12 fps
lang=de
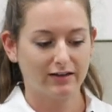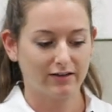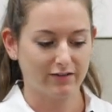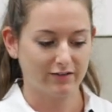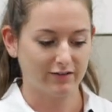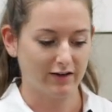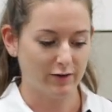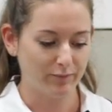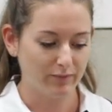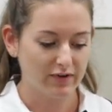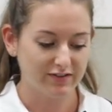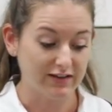das
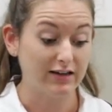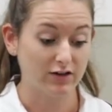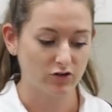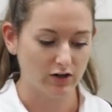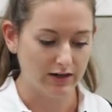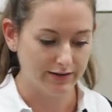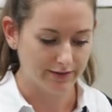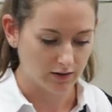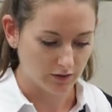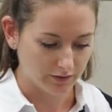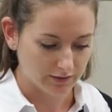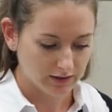ähm, sicherstellen
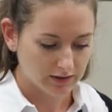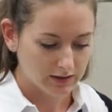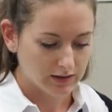kann.